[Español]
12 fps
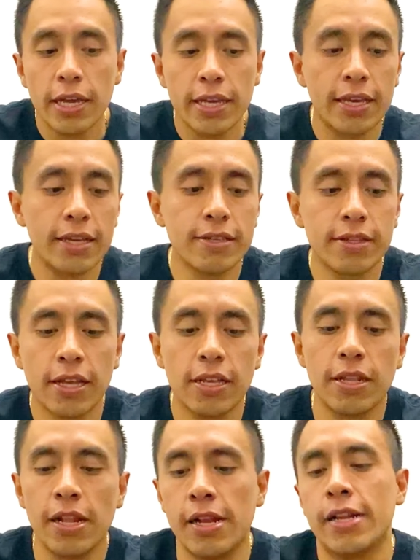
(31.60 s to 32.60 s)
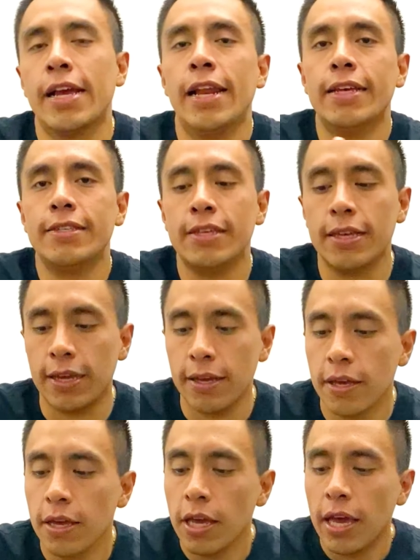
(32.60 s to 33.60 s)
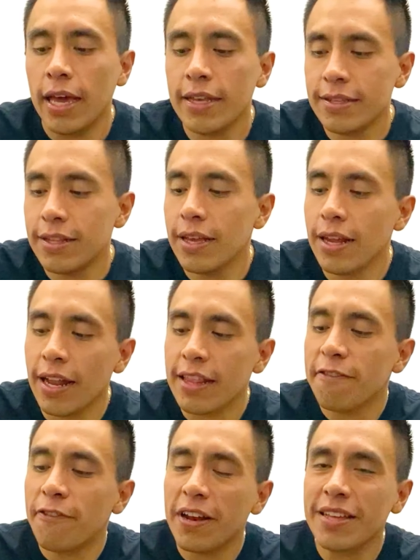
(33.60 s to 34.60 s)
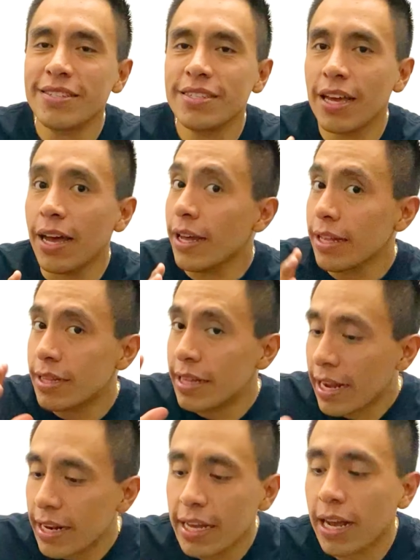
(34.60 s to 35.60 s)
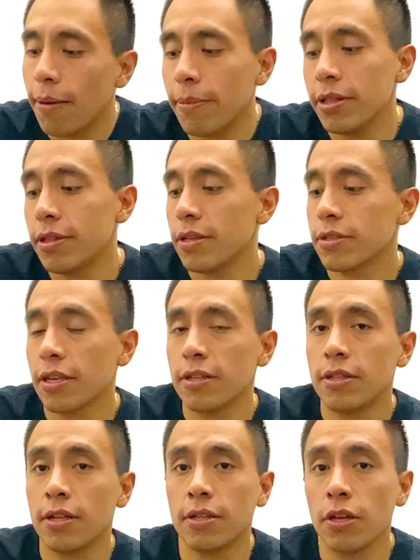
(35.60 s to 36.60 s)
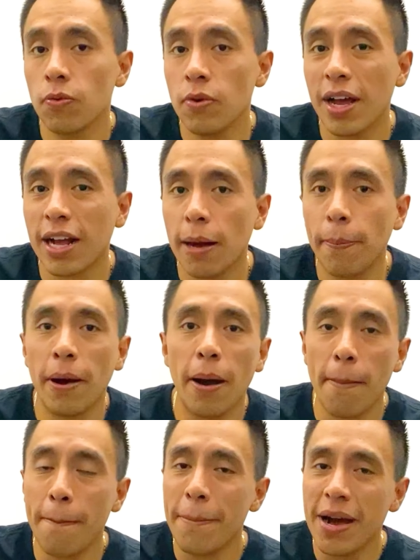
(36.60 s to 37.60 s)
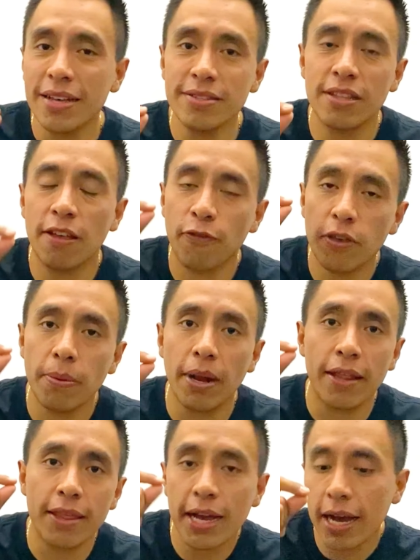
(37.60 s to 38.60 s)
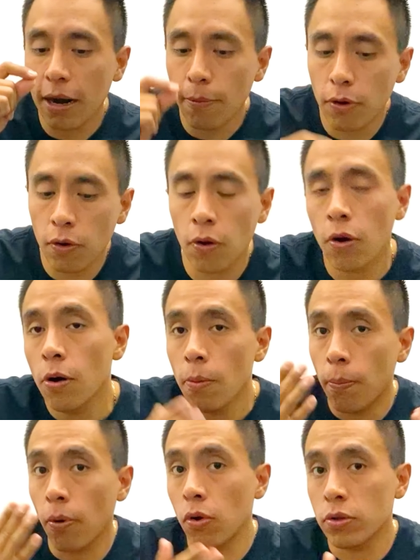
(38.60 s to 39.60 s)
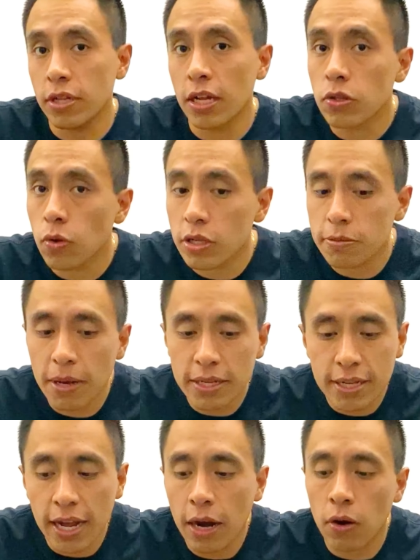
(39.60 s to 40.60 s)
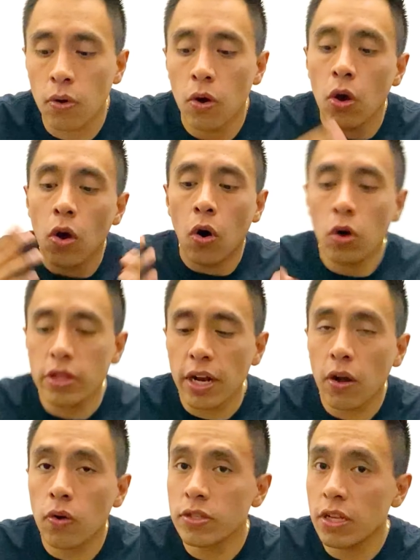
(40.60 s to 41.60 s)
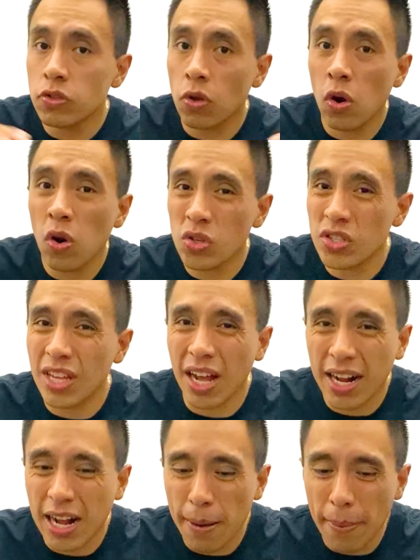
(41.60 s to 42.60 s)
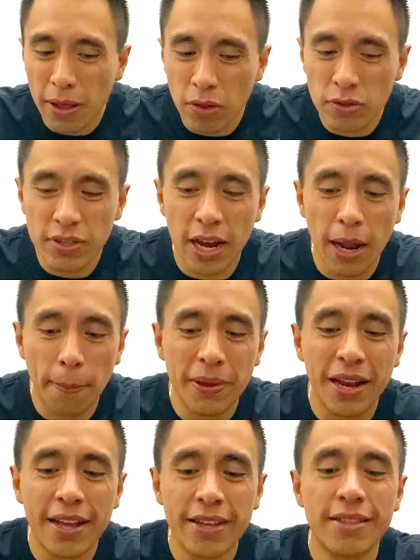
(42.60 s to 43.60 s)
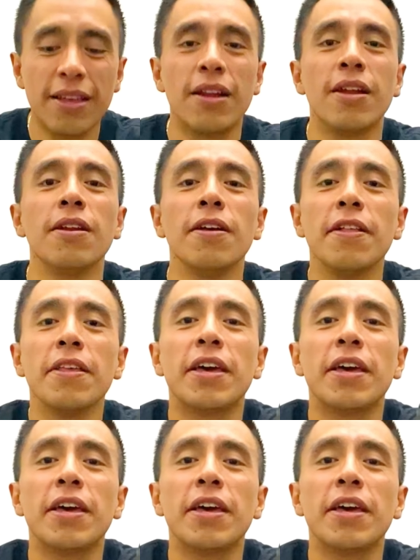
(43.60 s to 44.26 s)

y este es el que le sigue. Este, la diferencia técnicamente es que este tiene una capa más de fibra de carbono, por lo tanto es más caro. Otra cosa son los acabados de la piel que tienen.